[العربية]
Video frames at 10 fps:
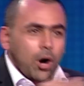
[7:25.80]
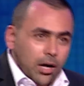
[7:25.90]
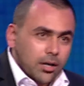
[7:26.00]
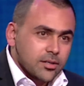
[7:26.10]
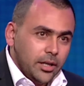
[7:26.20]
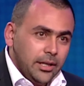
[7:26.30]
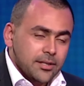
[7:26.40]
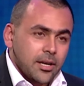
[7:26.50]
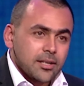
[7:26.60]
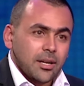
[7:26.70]
خرج صحيح
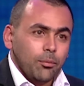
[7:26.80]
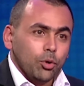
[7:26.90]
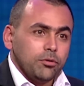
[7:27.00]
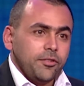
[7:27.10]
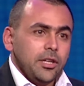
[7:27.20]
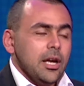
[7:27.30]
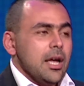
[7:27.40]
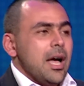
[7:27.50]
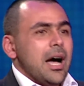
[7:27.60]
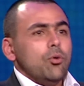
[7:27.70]
زي اسلام لطفي
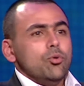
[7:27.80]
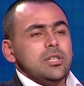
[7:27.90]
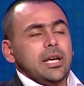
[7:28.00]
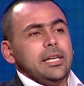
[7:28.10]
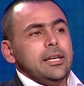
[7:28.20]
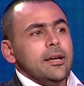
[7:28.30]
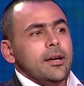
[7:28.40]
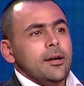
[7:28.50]
او زي آه،